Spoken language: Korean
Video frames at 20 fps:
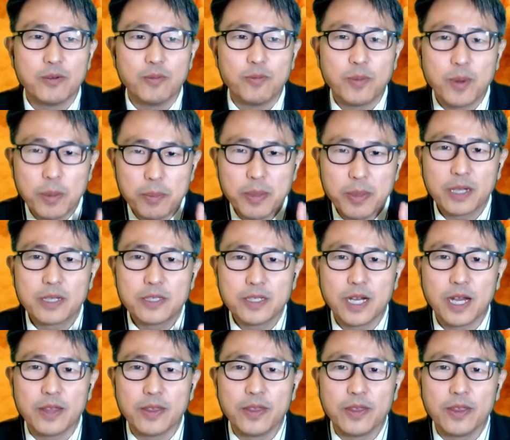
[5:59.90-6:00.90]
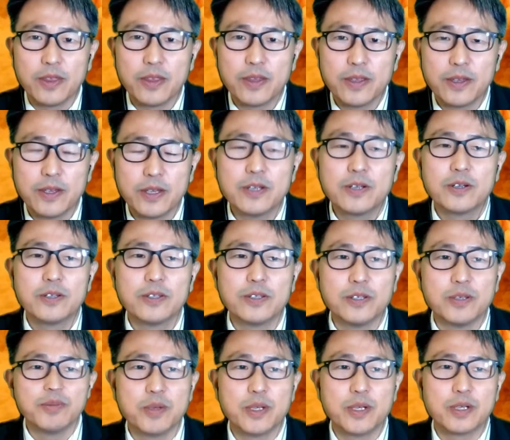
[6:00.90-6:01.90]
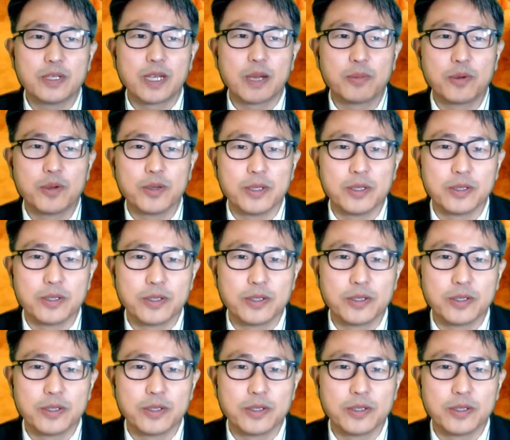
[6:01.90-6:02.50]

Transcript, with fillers: 퍼펙트한 이런 의미를 담고 있는